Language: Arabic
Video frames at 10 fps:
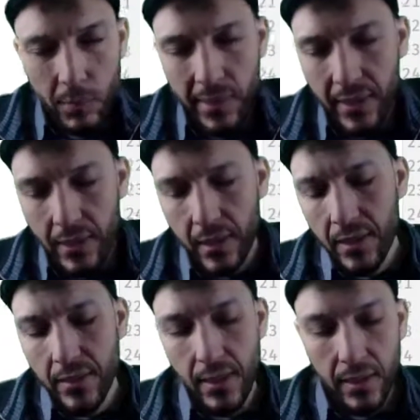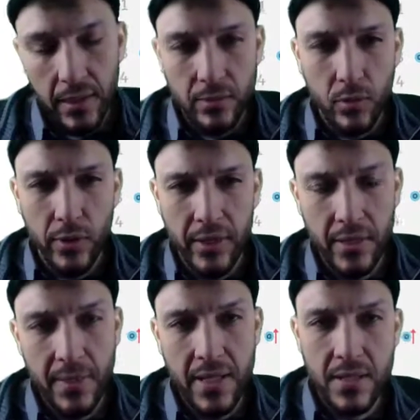مهمة جدا جدا الاندرويد
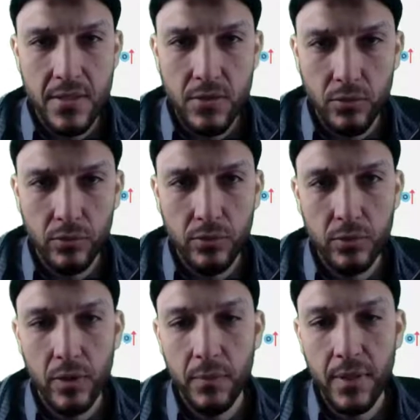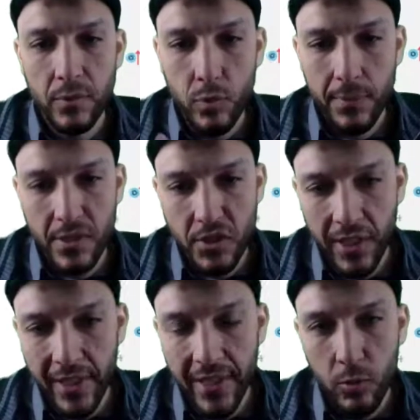يبقى انستولد والايميليتور يبقى
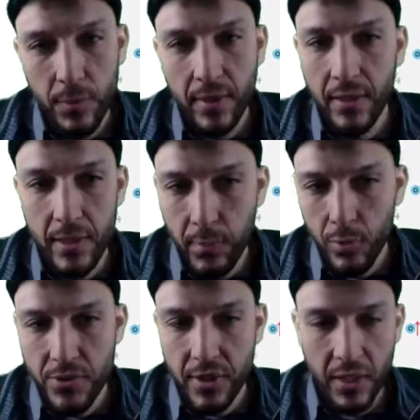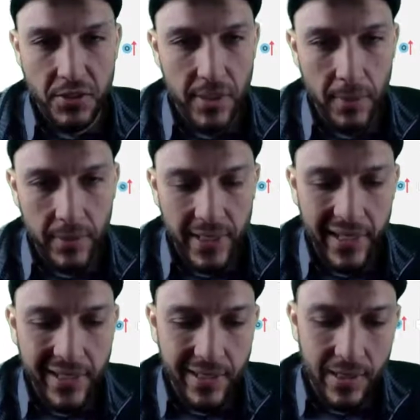شغال وبيرن بروجكت عشان ابقى
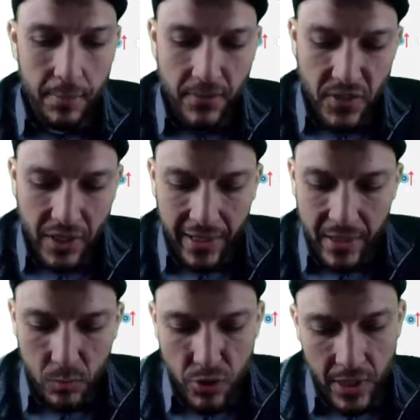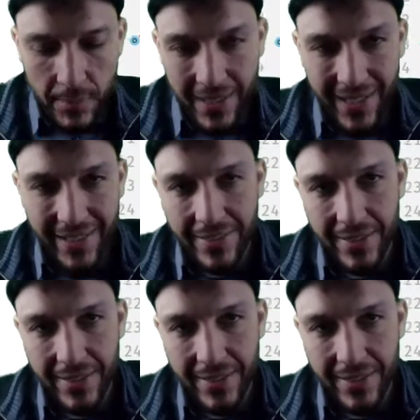متأكد ان مفيش عندي مشكلة من ناحية